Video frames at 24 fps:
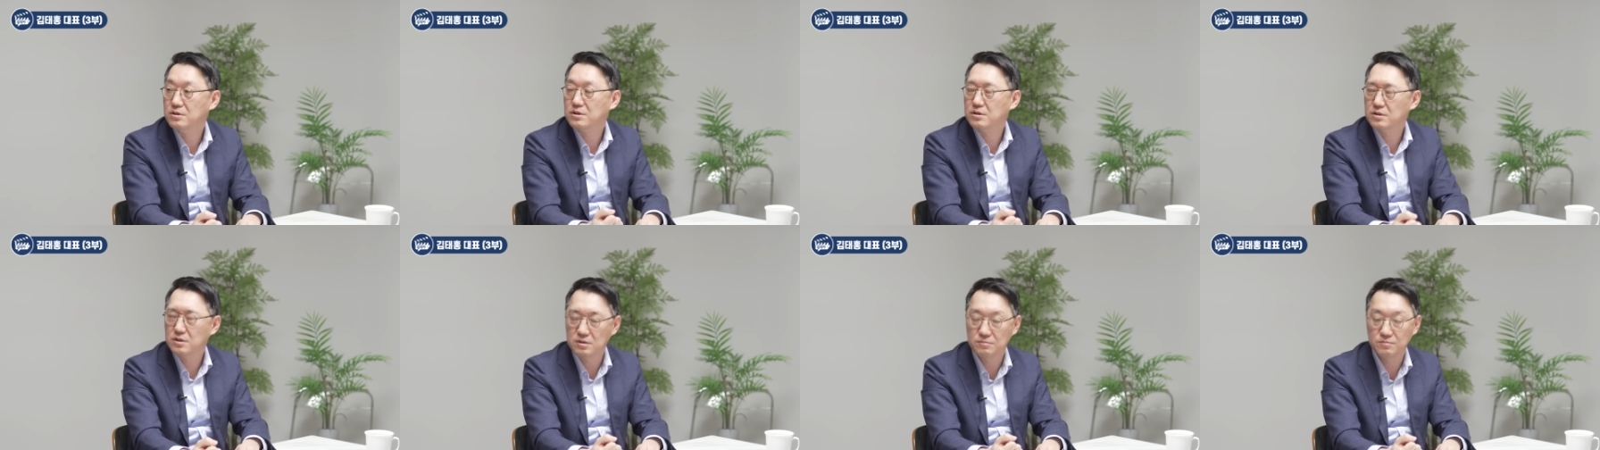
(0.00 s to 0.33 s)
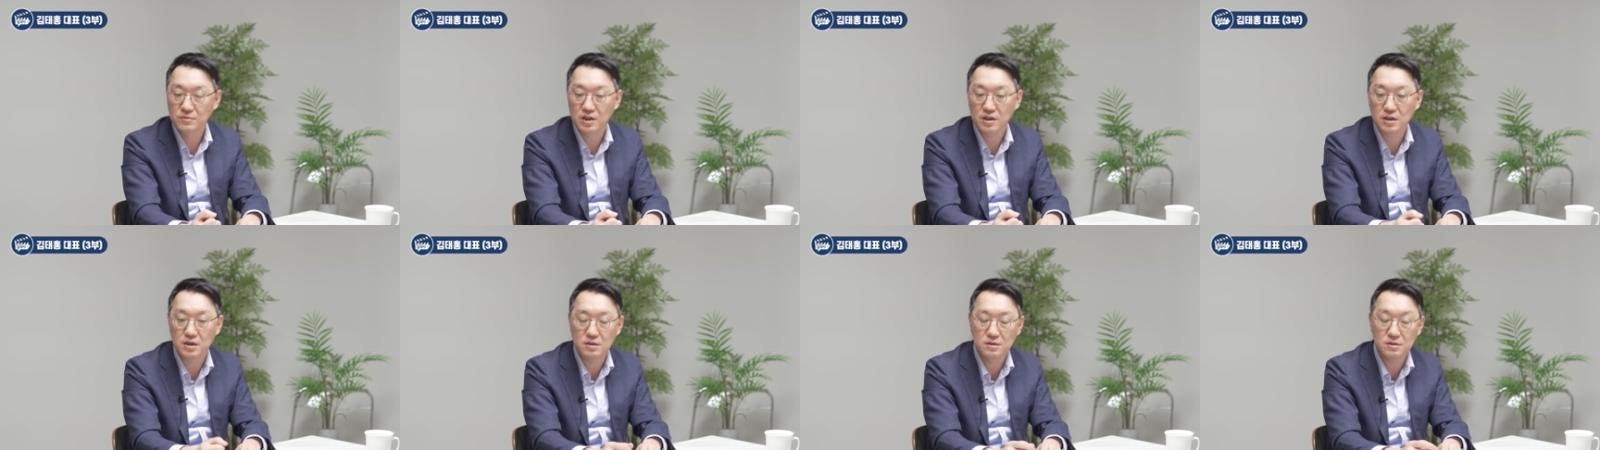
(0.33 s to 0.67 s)
음.
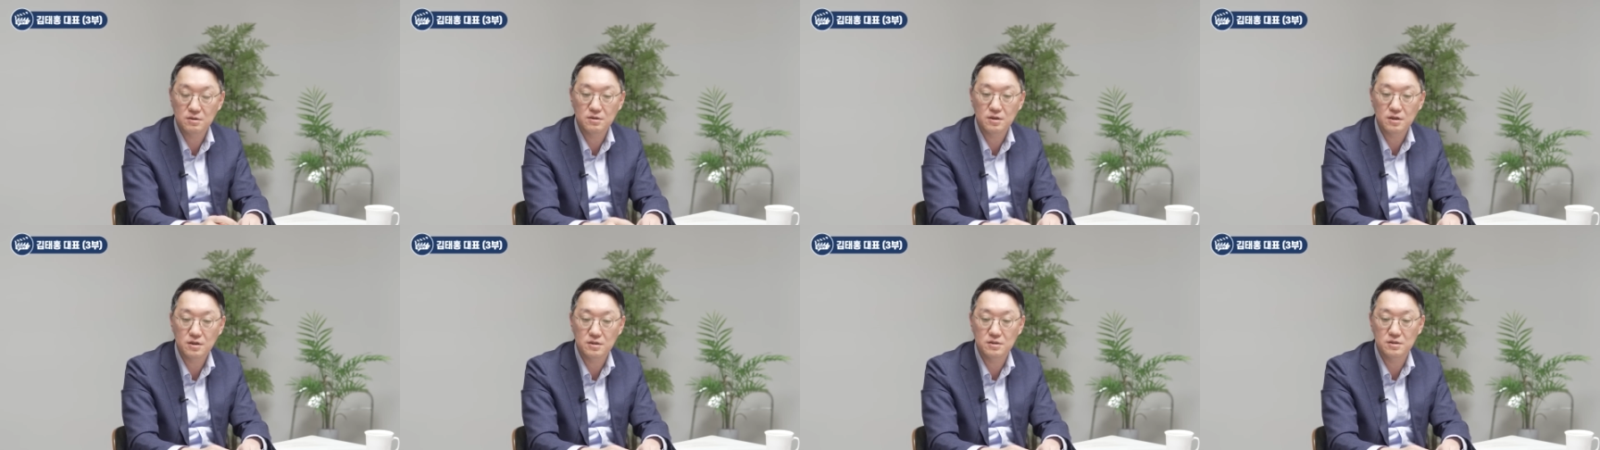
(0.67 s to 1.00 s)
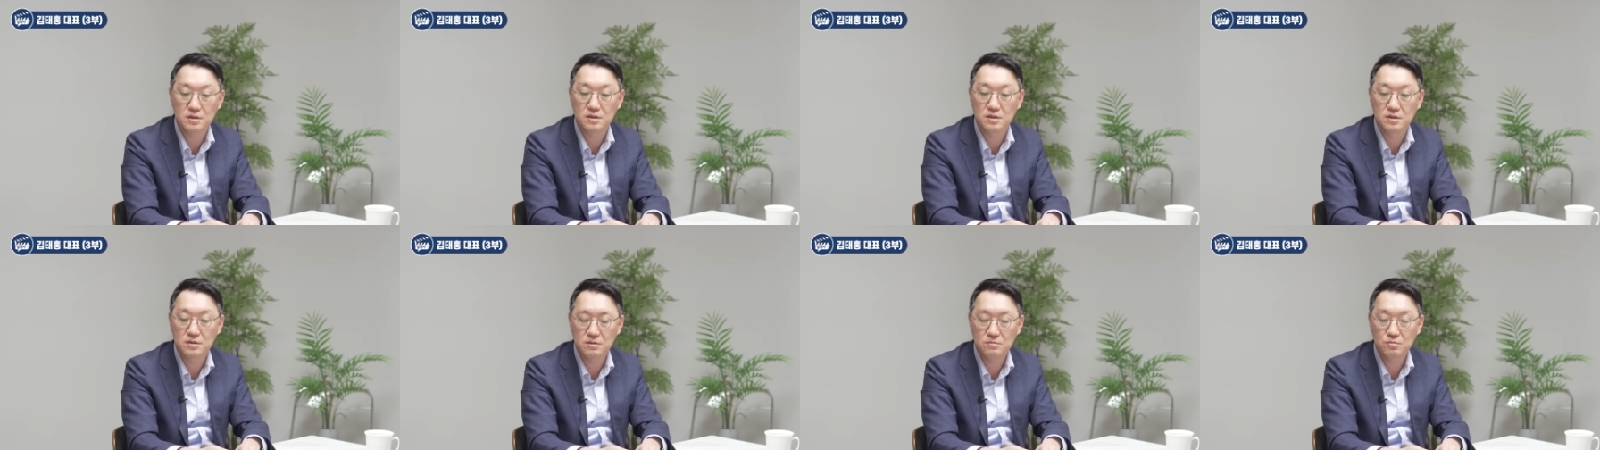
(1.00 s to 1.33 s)
금리가 그러니까
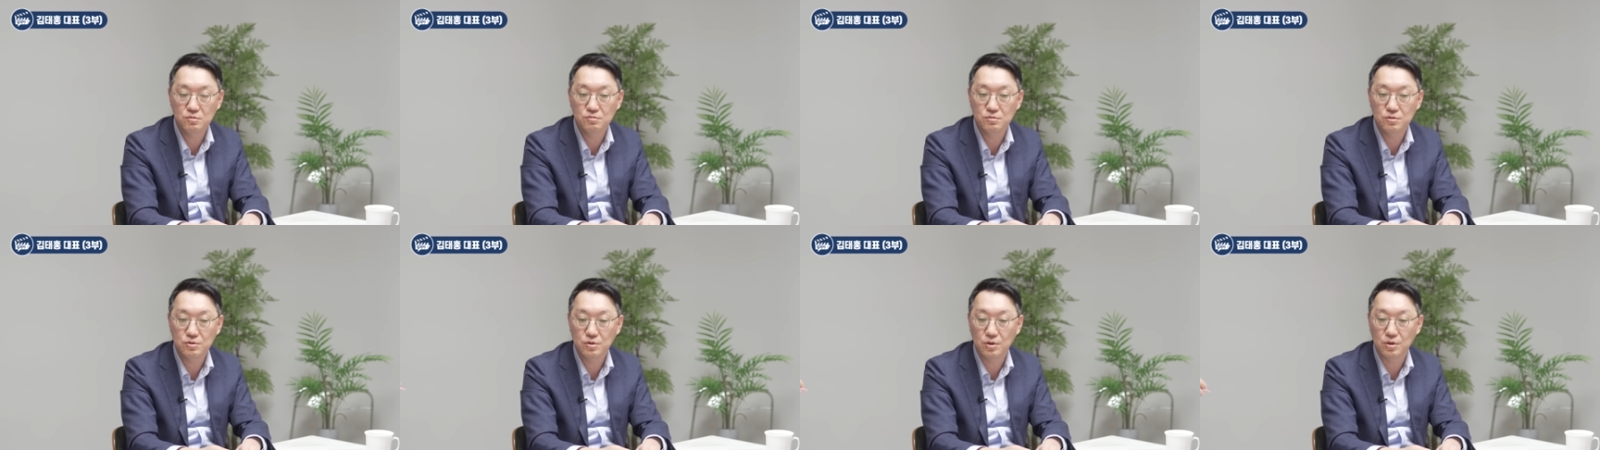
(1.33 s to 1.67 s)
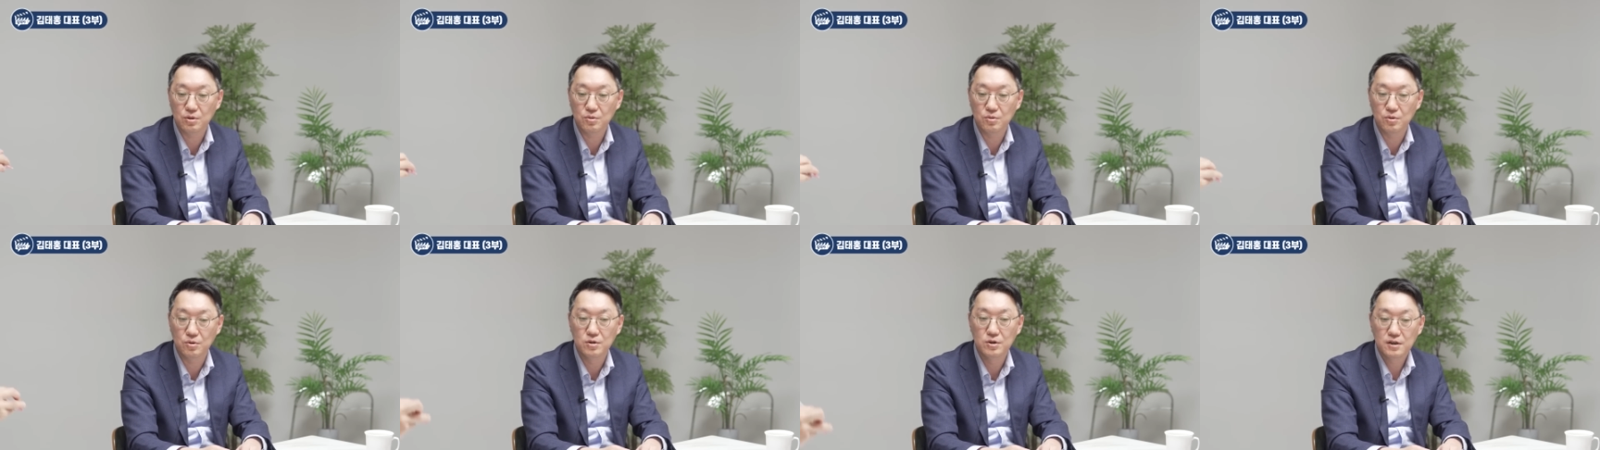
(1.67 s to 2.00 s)
이제 그런 부분도
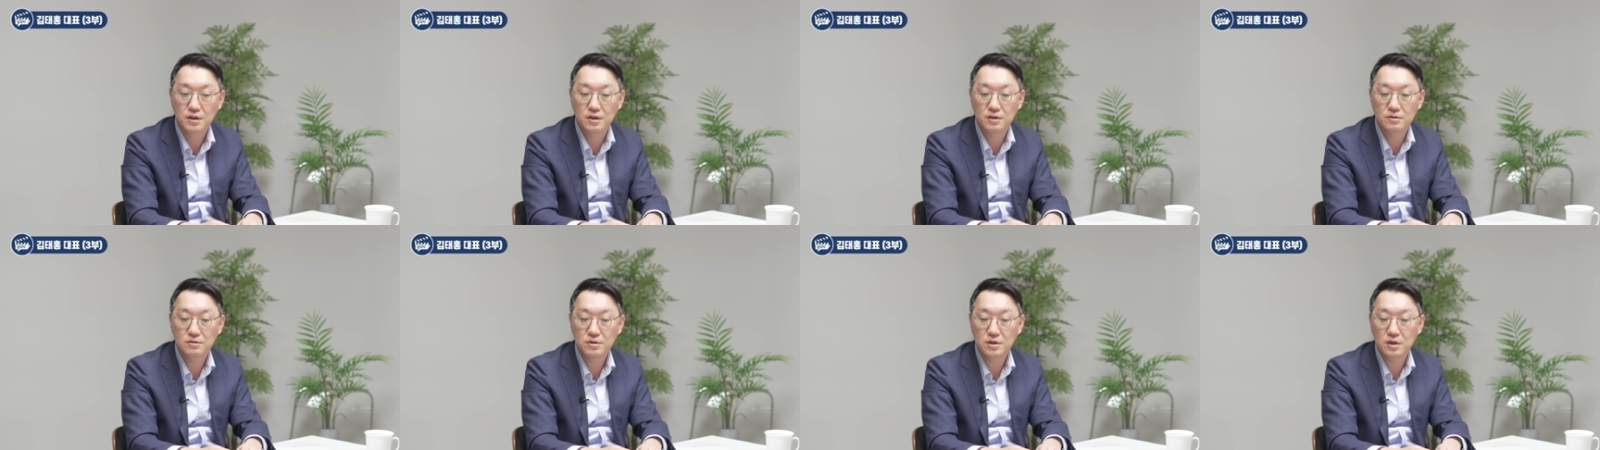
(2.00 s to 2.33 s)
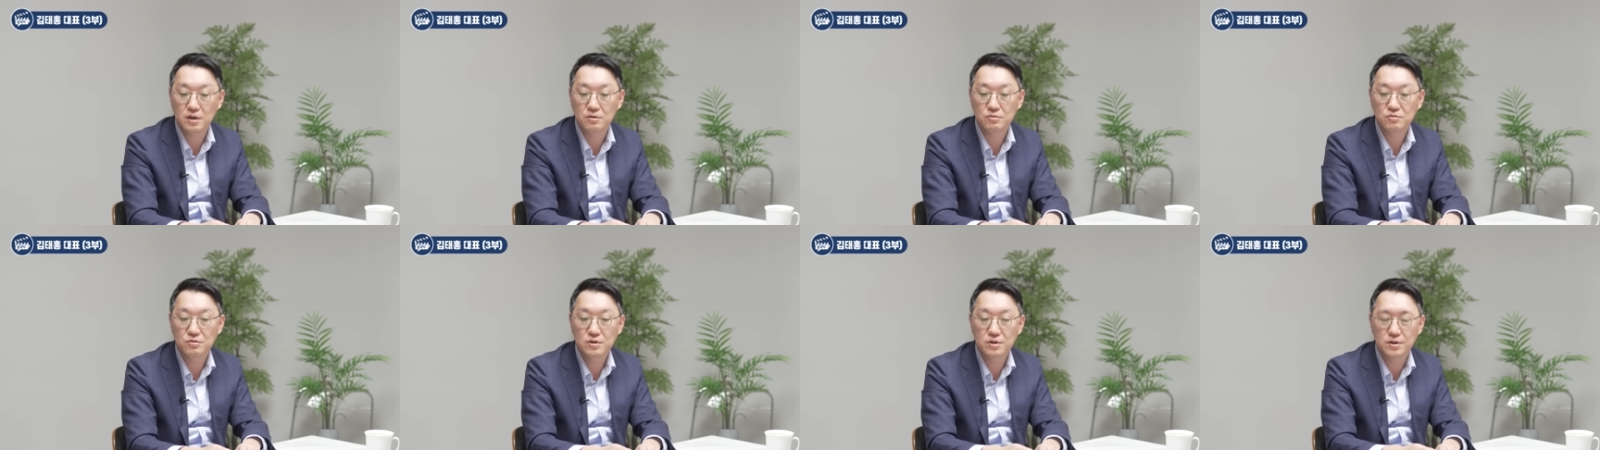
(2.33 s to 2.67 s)
있고 이런 게
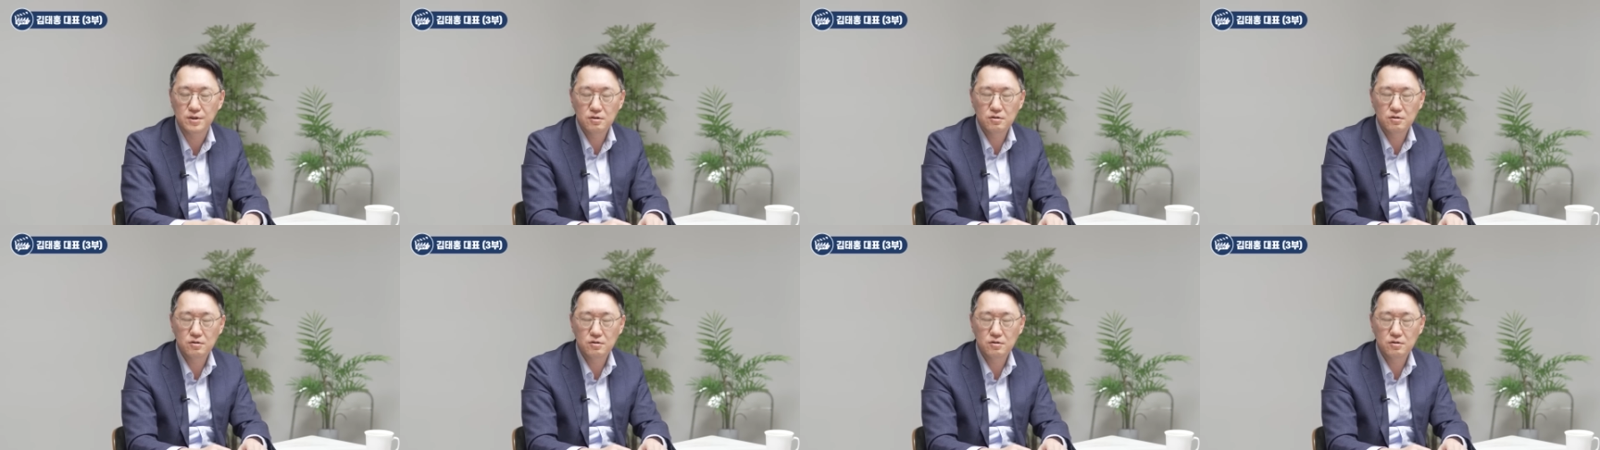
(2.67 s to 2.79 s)
있고요.